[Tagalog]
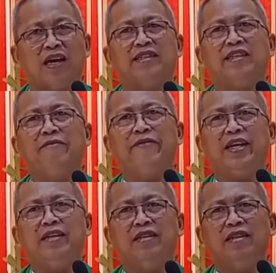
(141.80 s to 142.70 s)
kay si
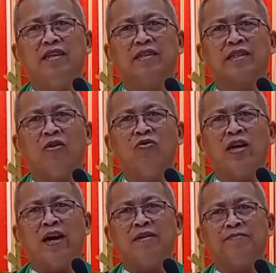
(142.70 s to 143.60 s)
David sa
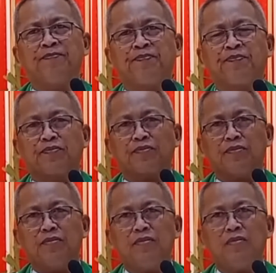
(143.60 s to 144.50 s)
una
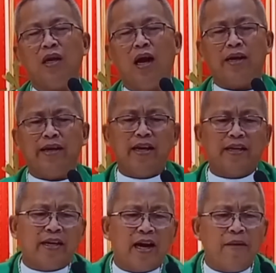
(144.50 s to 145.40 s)
ang
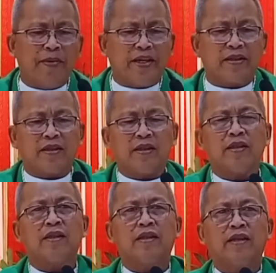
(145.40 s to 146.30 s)
iyang gigamit
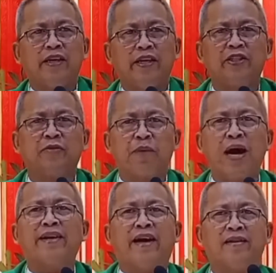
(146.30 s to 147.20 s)

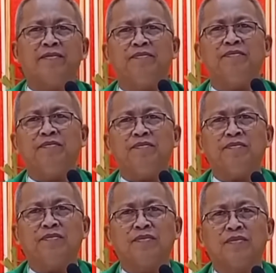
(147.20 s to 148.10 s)
ispada
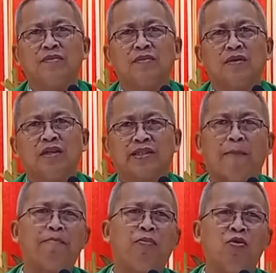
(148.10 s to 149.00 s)

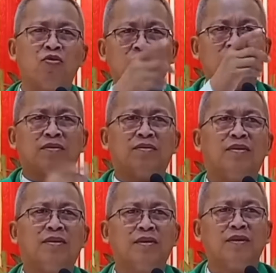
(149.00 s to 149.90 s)
saplong.
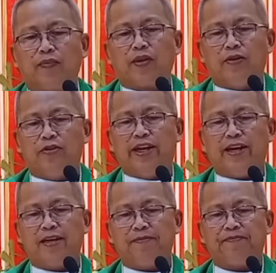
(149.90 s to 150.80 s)

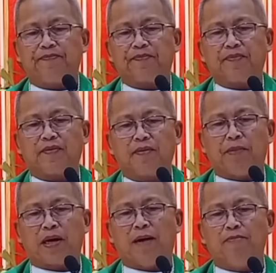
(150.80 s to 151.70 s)
Unya,
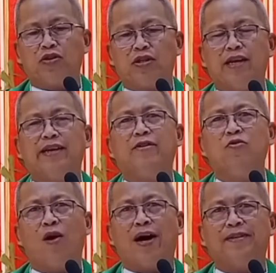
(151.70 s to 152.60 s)
pag-abot na ni
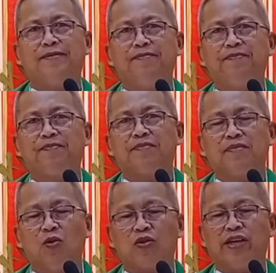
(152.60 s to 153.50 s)
Juan
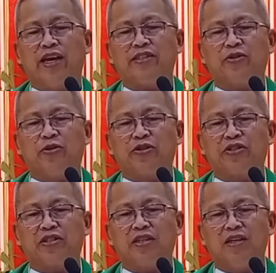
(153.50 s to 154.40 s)
o ni
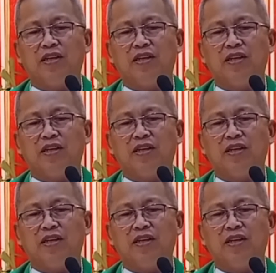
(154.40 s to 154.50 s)
Jesus,